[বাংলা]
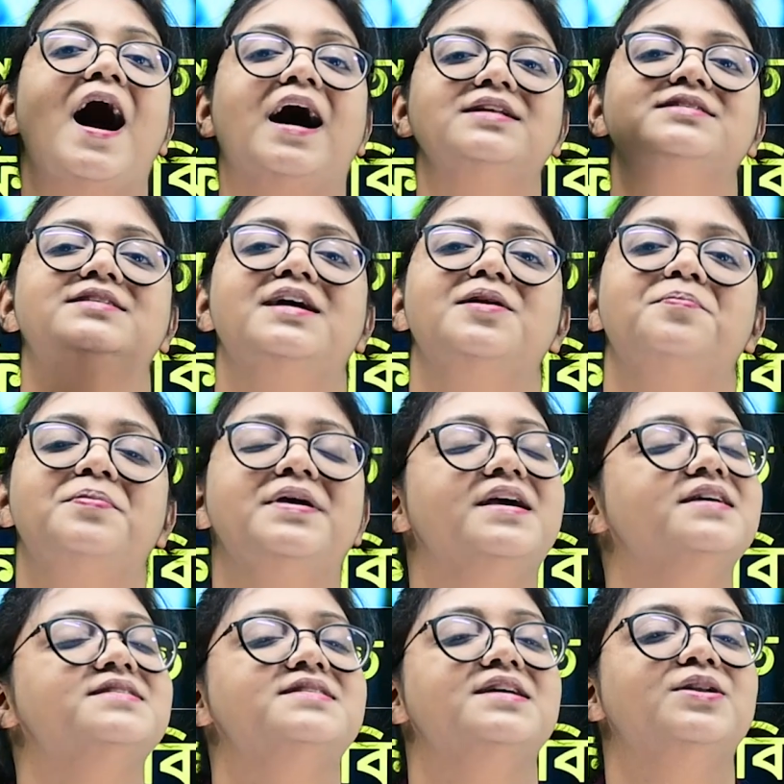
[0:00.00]
আজকে
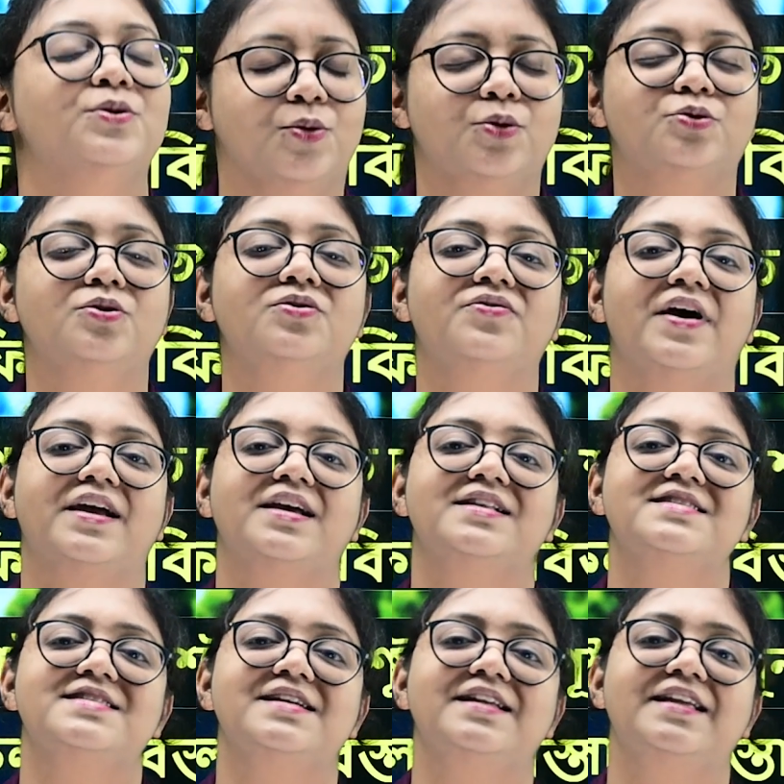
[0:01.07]
পিএসসি নতুন
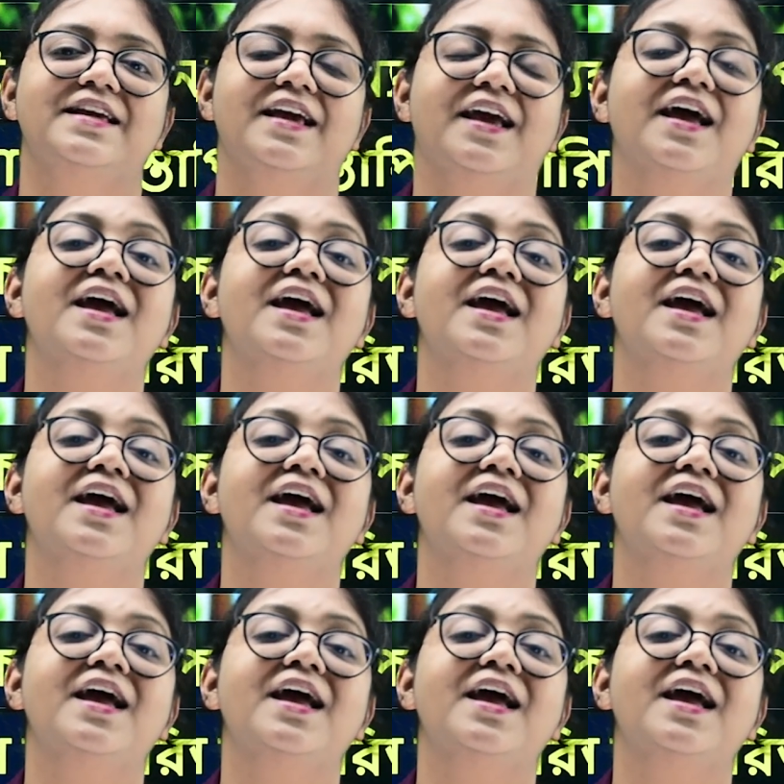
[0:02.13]
ভ্যাকেন্সি নিয়ে